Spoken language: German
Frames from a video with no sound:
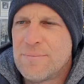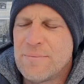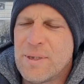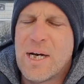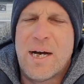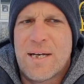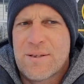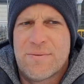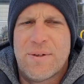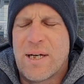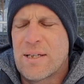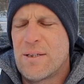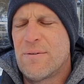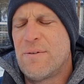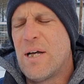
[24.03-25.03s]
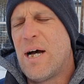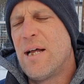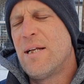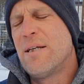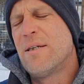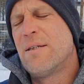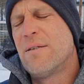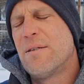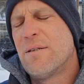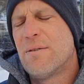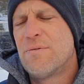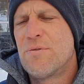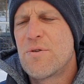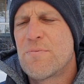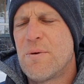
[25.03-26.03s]
Ja, also wir hatten ja wie alle äh,
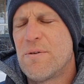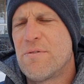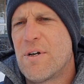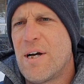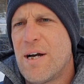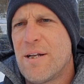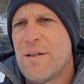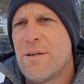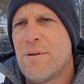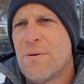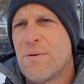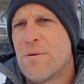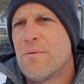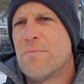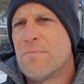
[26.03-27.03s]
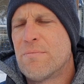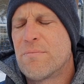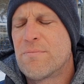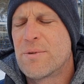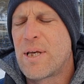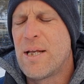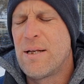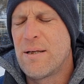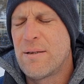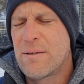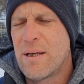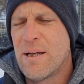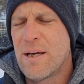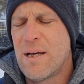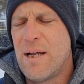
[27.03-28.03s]
Fußballvereine oder
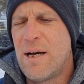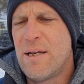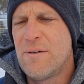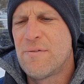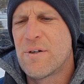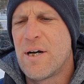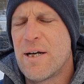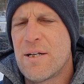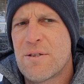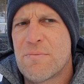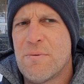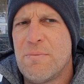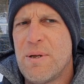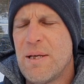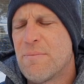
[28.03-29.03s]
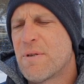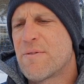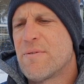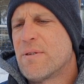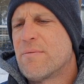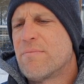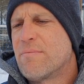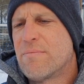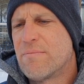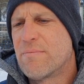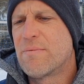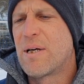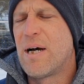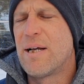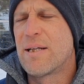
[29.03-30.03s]
generell alle Vereine das Problem, dass wir
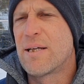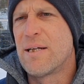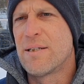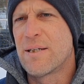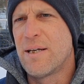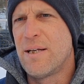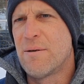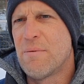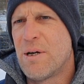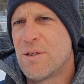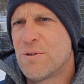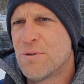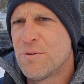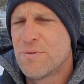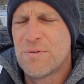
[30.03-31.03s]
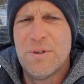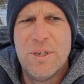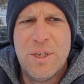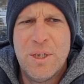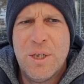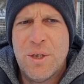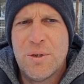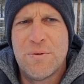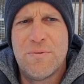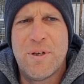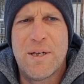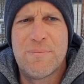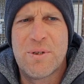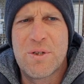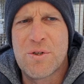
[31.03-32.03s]
gerade kein Training machen dürfen. Und wir
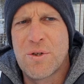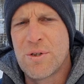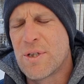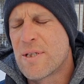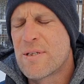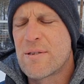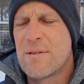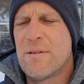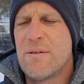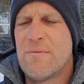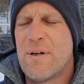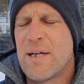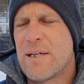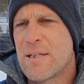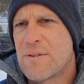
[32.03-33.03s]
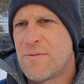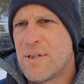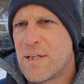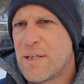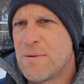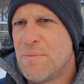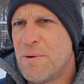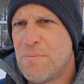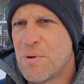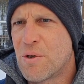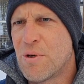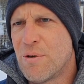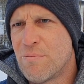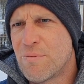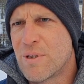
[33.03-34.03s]
haben dann schon jetzt in den Weihnachtsferien
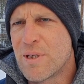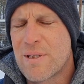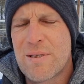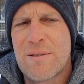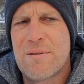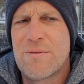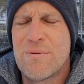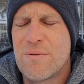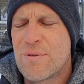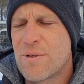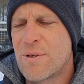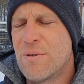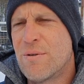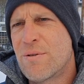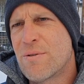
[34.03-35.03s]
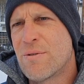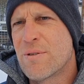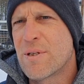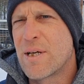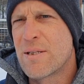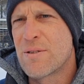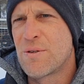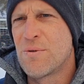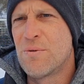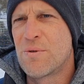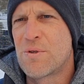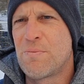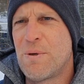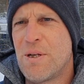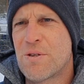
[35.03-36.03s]
mitbekommen, dass unsere Jungs, unsere ganzen
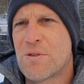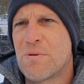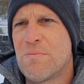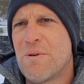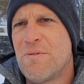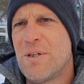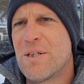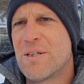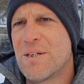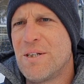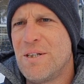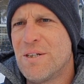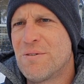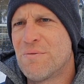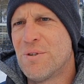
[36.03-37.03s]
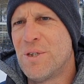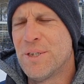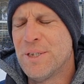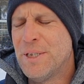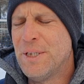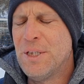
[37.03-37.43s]
Jugendspieler schon mal wieder trainieren wollen.